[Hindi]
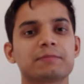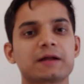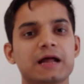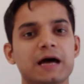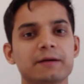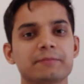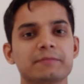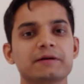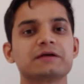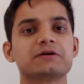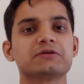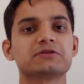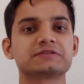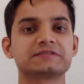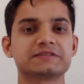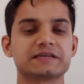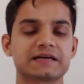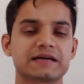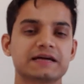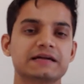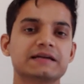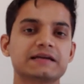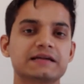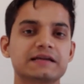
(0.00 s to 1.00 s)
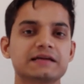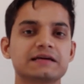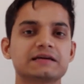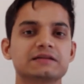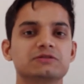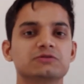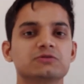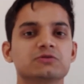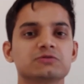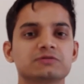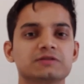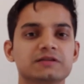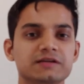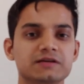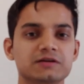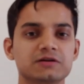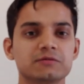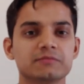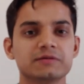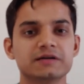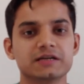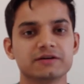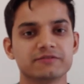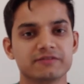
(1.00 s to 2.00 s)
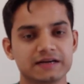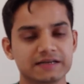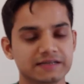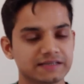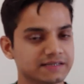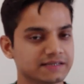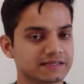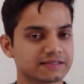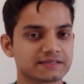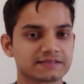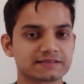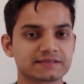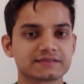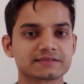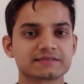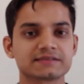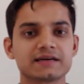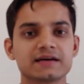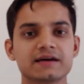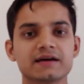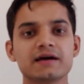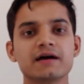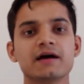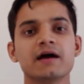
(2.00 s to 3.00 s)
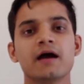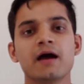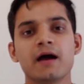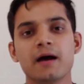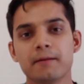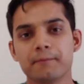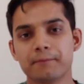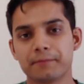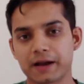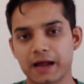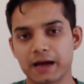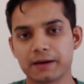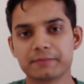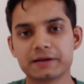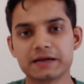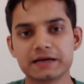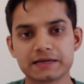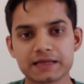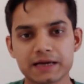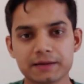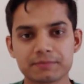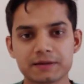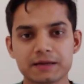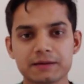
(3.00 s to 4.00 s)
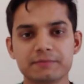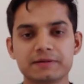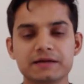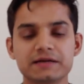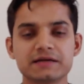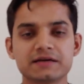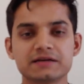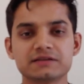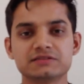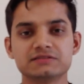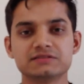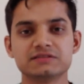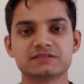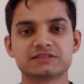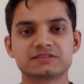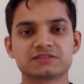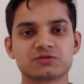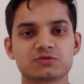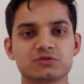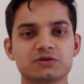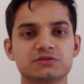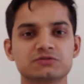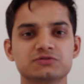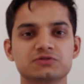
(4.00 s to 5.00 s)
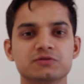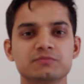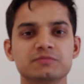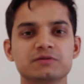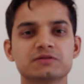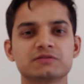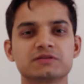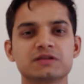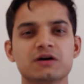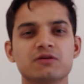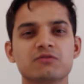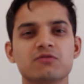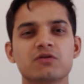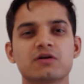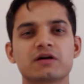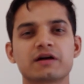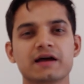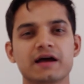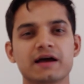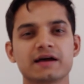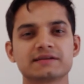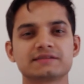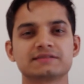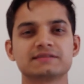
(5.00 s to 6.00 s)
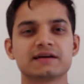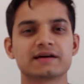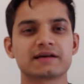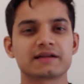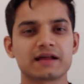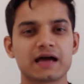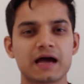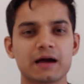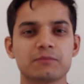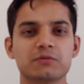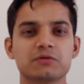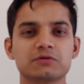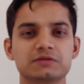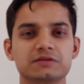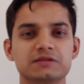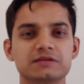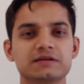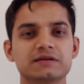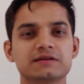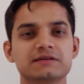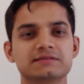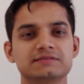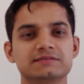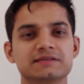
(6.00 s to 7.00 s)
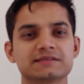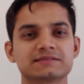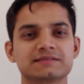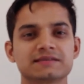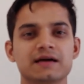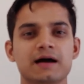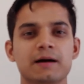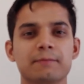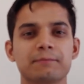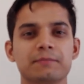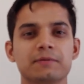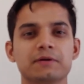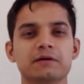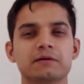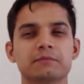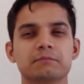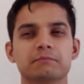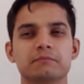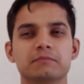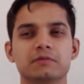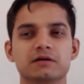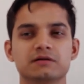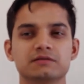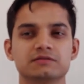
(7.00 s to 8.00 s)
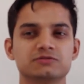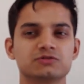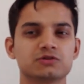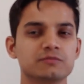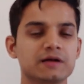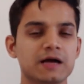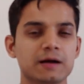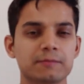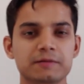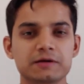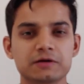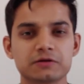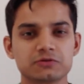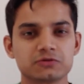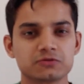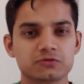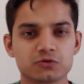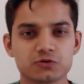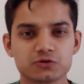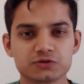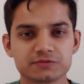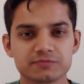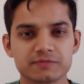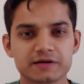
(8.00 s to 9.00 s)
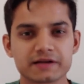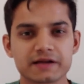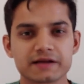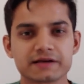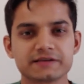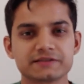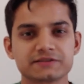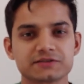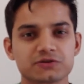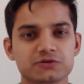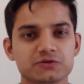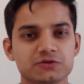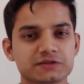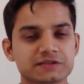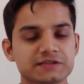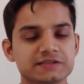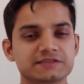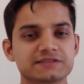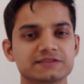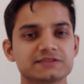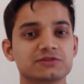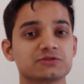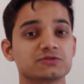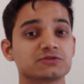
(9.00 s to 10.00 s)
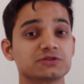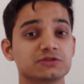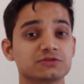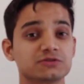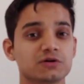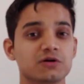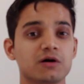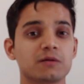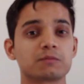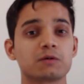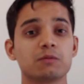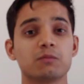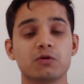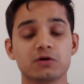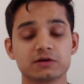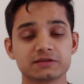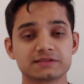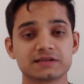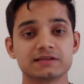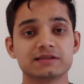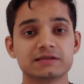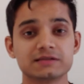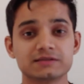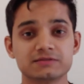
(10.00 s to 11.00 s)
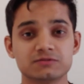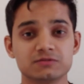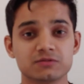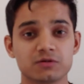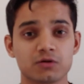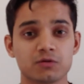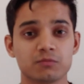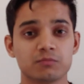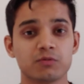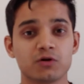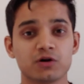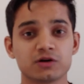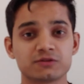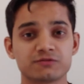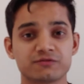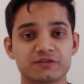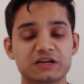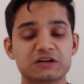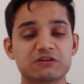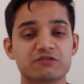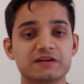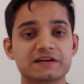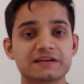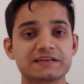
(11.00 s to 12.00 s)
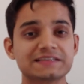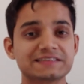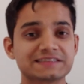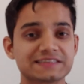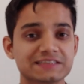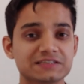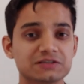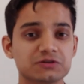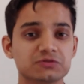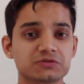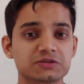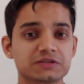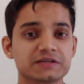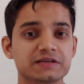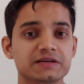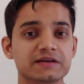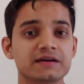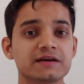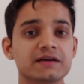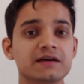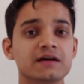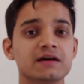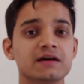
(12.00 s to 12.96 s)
प्राइमरी और सेकेंडरी दो तरीकों में डिवाइड किया जा सकता है प्राइमरी टाइप के मीडिया स्टोरेज जो भी होता है वो कैश या रैम होती है जैसे आप जो भी आपकी रोज़मर्रा की ज़रूरत की चीज़ होती है जो आपको बहुत जल्दी बहुत फ्रीक्वेंटली चाहिए होती हैं